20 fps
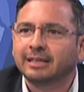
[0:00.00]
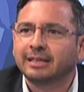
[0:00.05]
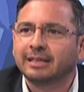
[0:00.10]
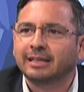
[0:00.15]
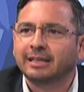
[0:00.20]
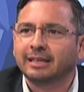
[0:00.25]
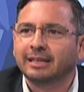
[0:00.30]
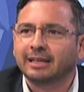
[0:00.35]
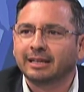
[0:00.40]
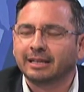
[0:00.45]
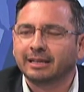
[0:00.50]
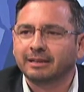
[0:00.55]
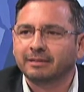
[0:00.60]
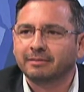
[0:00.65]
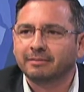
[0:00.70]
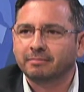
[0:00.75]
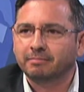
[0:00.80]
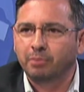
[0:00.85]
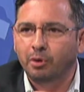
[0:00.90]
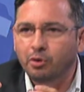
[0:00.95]
eh,
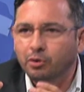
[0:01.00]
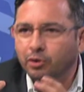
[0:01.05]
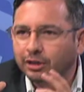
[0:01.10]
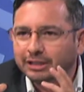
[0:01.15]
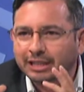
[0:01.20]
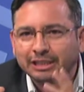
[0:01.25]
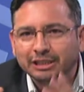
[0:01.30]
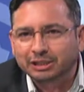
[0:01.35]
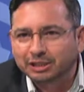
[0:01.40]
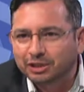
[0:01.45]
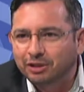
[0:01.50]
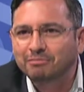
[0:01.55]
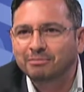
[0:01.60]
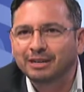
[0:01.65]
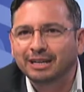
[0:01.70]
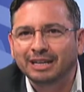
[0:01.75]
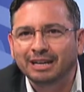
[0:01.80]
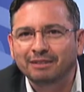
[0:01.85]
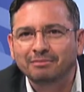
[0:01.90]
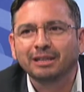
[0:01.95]
pongo atención
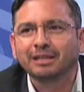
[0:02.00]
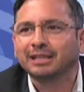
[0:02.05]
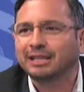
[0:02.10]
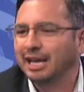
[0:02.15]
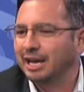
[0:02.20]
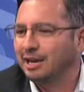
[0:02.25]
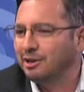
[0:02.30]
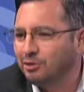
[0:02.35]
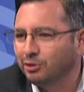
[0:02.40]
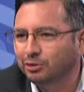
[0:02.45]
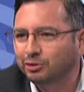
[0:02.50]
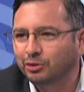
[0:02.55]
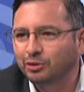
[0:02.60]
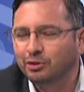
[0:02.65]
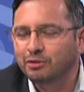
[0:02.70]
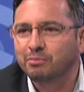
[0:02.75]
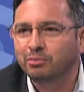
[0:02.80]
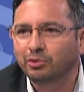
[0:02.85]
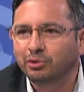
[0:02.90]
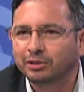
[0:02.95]
plenamente, anoto lo
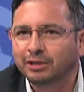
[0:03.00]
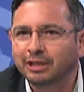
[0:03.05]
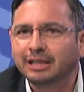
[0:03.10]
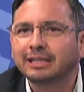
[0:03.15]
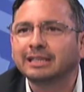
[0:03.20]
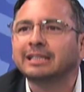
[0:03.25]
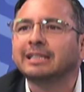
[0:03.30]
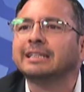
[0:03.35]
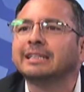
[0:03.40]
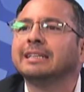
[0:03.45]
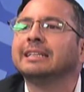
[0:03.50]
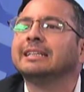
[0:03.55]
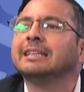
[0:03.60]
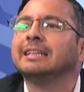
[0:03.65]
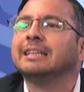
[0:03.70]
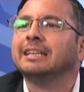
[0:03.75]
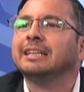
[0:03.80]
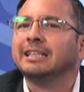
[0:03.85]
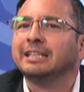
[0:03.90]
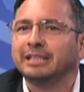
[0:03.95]
importante,
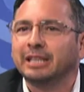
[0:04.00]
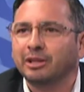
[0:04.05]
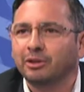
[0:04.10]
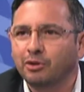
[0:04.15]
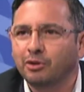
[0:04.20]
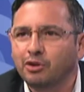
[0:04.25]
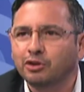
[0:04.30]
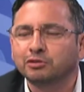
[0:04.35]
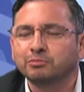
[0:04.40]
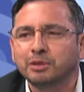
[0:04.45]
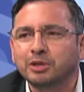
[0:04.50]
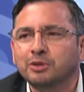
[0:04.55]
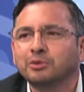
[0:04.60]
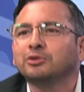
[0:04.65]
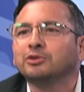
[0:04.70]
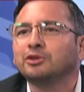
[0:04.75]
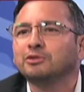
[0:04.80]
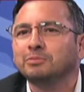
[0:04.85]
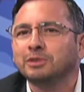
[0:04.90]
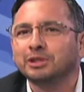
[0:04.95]
te doy los
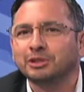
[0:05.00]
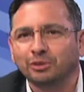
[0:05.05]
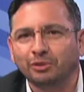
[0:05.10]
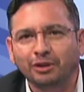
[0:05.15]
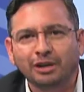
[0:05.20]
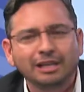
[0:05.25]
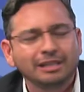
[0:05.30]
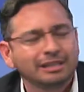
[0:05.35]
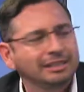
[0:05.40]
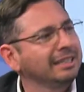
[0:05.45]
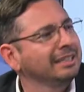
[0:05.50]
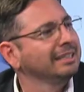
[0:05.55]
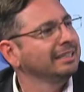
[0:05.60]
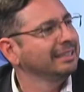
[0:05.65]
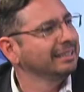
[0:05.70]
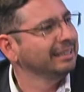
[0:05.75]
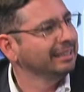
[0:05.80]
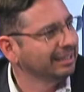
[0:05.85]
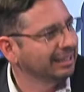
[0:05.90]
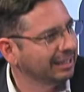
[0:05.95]
minutos, mi sonrisa
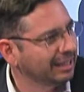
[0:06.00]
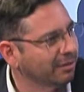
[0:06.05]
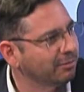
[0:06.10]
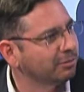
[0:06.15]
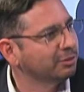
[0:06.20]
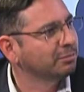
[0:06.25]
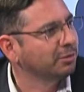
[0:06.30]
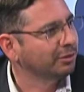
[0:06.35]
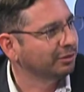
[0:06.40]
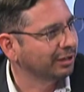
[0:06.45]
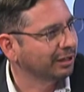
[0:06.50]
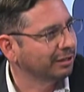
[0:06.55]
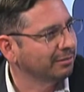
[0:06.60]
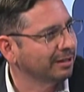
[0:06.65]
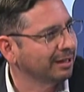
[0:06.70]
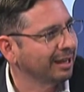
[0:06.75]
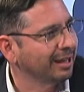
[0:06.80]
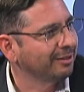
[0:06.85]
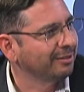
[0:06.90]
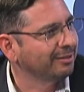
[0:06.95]
y damos por
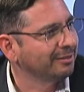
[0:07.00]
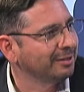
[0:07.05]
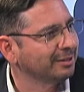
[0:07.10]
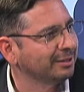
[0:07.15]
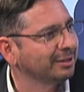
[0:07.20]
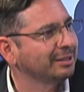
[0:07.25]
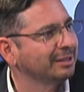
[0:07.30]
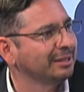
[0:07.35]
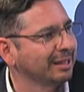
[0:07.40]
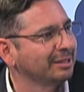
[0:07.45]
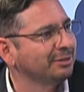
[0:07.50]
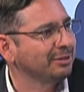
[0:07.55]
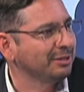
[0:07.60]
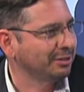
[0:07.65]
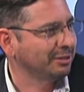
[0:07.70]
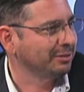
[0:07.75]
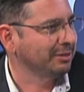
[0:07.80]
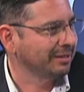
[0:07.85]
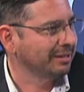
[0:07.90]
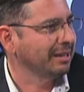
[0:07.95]
terminado. Eso es,
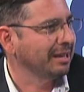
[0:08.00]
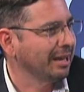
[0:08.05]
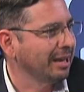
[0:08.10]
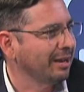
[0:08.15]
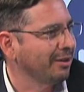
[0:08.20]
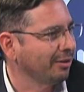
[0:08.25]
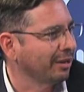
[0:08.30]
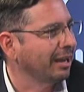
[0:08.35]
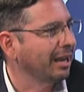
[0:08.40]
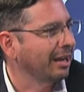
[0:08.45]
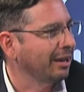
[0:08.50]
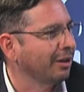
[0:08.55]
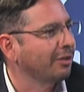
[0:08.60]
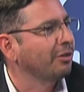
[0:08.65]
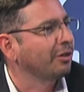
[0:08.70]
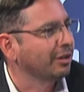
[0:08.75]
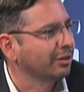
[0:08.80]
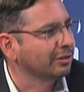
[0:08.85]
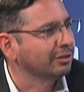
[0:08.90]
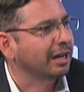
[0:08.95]
eso lo, que, lo
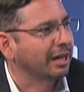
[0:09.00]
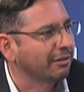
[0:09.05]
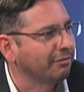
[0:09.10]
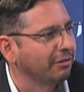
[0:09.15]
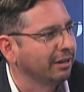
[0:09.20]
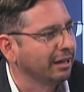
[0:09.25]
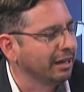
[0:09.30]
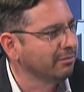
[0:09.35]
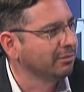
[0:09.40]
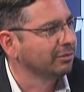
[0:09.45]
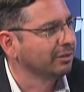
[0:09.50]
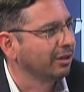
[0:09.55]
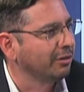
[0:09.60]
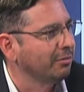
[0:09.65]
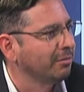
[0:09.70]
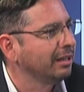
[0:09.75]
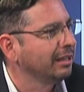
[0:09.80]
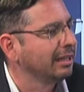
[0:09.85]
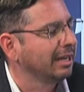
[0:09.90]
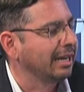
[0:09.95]
que nos referimos al
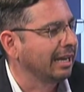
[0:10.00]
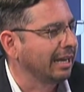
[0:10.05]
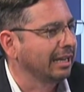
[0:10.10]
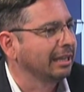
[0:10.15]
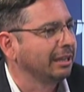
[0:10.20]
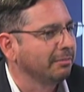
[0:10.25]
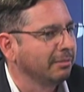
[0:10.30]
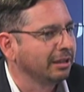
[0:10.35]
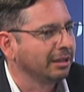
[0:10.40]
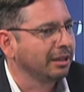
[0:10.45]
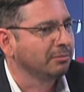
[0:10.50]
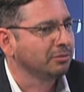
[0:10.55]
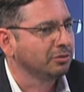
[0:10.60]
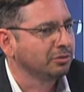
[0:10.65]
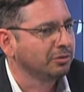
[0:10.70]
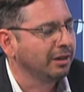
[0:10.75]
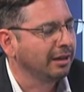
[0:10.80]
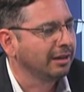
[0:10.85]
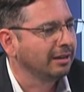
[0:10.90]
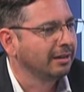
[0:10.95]
hombre inteligentemente
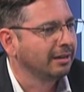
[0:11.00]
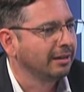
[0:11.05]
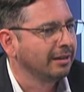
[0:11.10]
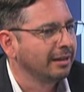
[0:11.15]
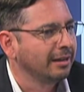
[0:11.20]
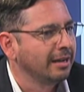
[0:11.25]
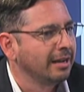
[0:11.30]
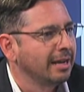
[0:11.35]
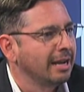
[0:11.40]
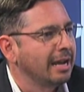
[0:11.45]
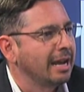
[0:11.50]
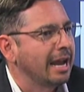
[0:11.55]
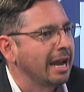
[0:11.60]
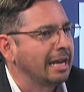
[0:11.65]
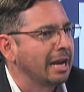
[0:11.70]
emocional. En el